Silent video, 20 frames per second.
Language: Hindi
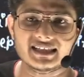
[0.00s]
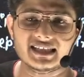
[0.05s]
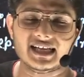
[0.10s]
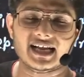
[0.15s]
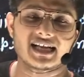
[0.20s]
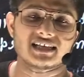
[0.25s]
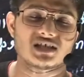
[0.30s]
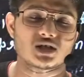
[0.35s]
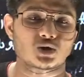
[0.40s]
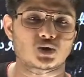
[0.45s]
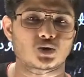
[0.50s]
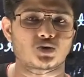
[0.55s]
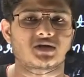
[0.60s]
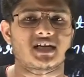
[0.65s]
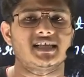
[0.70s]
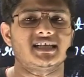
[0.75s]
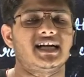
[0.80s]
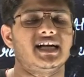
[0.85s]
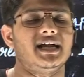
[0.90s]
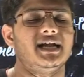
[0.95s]
जाए कैसे सोचा
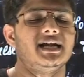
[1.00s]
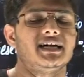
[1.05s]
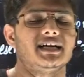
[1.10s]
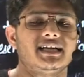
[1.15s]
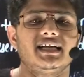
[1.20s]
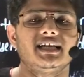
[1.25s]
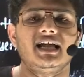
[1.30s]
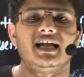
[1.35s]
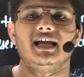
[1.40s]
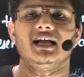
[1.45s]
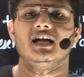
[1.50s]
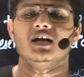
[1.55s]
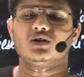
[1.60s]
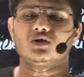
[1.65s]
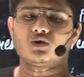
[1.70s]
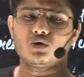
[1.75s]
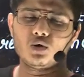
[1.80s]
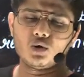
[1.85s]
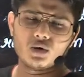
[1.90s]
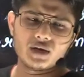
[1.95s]
जाए ठीक है
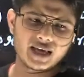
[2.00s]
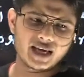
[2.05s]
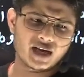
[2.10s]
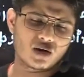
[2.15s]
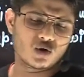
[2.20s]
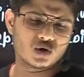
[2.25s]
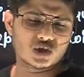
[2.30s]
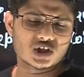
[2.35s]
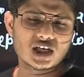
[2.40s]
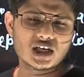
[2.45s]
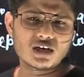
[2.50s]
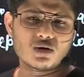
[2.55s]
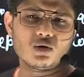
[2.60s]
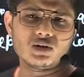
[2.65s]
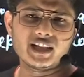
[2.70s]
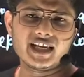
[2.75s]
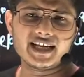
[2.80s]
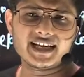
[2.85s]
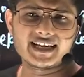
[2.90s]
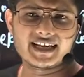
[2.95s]
तो एक क्वेश्चन को
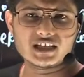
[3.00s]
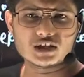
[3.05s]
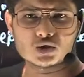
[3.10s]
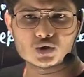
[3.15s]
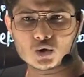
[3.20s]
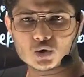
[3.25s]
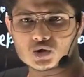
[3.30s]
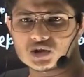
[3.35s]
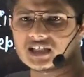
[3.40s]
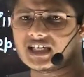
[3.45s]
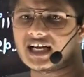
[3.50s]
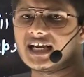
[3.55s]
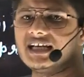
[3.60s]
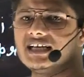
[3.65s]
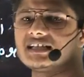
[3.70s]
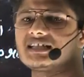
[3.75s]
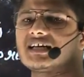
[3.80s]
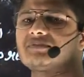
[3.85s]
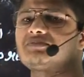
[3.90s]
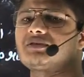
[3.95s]
देख के सोचना ही
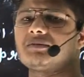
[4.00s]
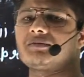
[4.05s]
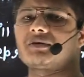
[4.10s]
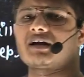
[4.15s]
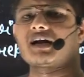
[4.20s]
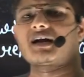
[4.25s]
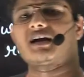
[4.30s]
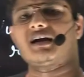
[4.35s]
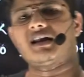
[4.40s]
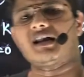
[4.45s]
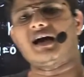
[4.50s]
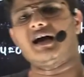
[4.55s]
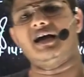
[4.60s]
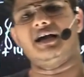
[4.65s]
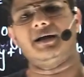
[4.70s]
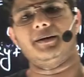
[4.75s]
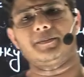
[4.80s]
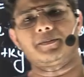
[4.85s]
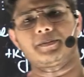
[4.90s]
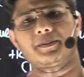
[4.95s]
सबसे बड़ा कला
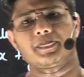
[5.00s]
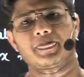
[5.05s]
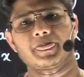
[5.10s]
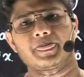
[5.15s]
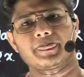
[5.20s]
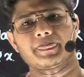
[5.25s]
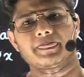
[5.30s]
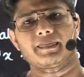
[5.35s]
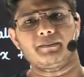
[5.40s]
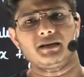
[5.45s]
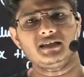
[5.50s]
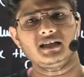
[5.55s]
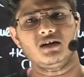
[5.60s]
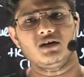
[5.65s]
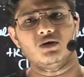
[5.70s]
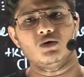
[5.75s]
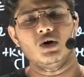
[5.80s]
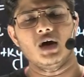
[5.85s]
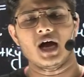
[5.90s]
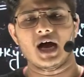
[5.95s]
है समझ रहे
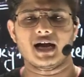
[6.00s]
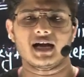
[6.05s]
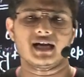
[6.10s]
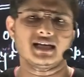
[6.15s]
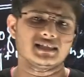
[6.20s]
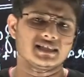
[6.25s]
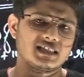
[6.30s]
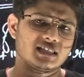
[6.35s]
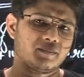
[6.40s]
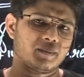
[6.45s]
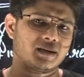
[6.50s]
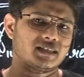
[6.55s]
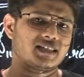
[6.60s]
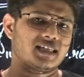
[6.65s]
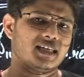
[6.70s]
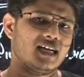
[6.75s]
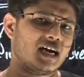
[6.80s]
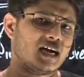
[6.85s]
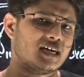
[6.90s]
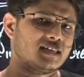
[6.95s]
हो अगर जिस बच्चे
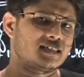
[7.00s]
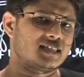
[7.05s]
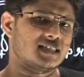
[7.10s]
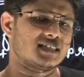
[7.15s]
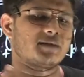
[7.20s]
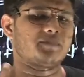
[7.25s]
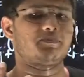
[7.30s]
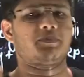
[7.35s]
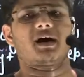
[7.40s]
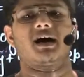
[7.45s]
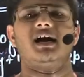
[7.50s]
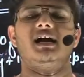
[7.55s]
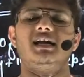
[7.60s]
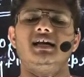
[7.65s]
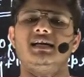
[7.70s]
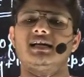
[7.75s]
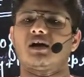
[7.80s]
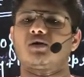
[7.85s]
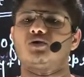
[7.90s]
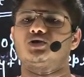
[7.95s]
ने अच्छे से पकड़
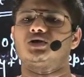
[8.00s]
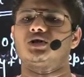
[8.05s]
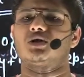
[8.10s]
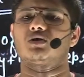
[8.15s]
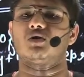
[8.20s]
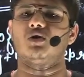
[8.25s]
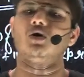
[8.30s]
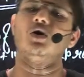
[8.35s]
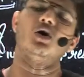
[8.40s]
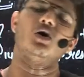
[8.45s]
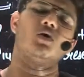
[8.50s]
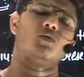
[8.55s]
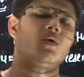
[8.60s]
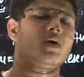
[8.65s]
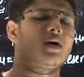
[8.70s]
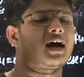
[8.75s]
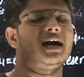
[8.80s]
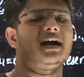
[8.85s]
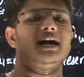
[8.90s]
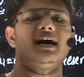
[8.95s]
लिया क्वेश्चन को वो
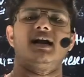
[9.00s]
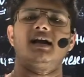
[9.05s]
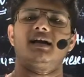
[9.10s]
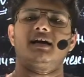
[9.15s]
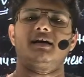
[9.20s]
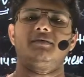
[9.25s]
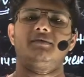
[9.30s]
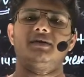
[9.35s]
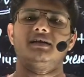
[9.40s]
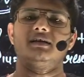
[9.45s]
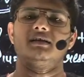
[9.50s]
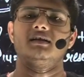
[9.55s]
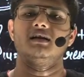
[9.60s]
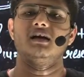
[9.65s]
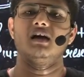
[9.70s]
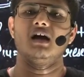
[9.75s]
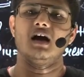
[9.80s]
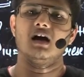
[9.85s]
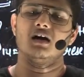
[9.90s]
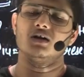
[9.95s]
कर डालेगा भाई
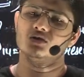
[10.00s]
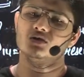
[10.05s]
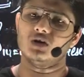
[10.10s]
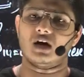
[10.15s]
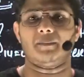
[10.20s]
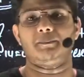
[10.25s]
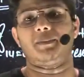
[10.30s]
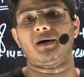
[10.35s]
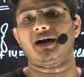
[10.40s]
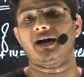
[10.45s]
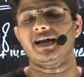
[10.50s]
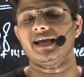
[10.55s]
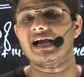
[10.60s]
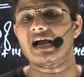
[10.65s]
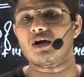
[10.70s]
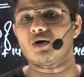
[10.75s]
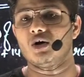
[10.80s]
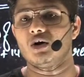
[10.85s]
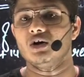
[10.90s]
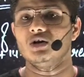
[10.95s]
अब पकड़ेगा
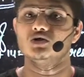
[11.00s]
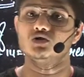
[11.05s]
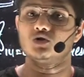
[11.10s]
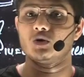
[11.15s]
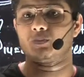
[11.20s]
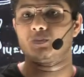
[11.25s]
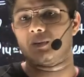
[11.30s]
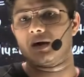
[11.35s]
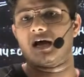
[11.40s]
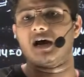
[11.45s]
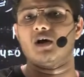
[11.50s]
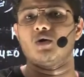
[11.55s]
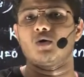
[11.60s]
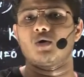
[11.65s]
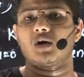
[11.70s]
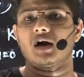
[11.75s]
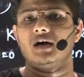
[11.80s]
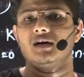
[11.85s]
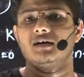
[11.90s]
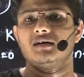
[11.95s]
कौन जो पढ़ा
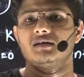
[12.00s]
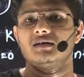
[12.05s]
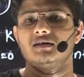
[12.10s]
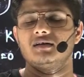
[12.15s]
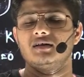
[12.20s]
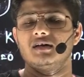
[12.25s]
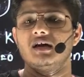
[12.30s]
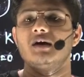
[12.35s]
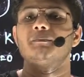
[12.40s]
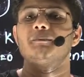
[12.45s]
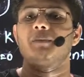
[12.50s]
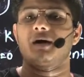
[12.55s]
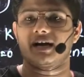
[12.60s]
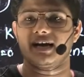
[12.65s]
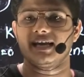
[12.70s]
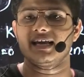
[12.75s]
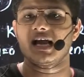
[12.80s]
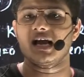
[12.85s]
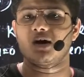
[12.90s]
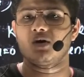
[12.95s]
होगा
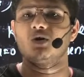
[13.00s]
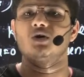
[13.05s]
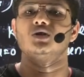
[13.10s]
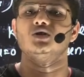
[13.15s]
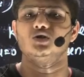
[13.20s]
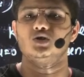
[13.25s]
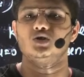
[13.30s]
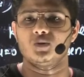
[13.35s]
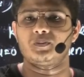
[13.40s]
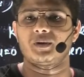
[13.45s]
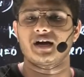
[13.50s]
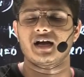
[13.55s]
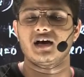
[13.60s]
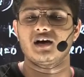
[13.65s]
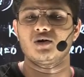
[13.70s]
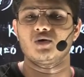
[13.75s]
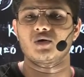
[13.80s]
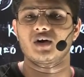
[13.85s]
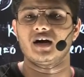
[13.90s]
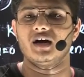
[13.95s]
पकड़ेगा कौन जो पढ़ा
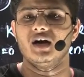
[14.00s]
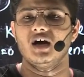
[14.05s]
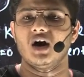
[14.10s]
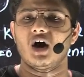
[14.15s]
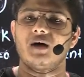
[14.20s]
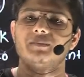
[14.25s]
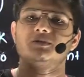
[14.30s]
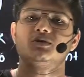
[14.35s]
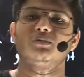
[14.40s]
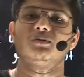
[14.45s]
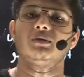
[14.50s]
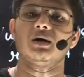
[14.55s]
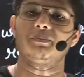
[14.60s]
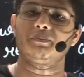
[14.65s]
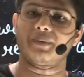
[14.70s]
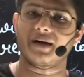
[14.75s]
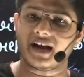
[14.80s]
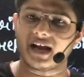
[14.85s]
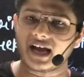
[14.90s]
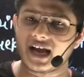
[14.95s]
होगा अब जो
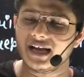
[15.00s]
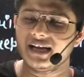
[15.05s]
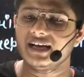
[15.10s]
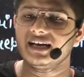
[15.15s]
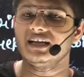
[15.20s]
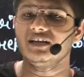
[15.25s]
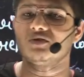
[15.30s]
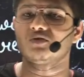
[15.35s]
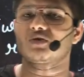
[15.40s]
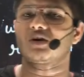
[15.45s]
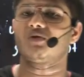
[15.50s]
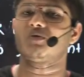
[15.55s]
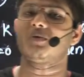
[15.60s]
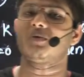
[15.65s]
पढ़ा ही नहीं होगा वो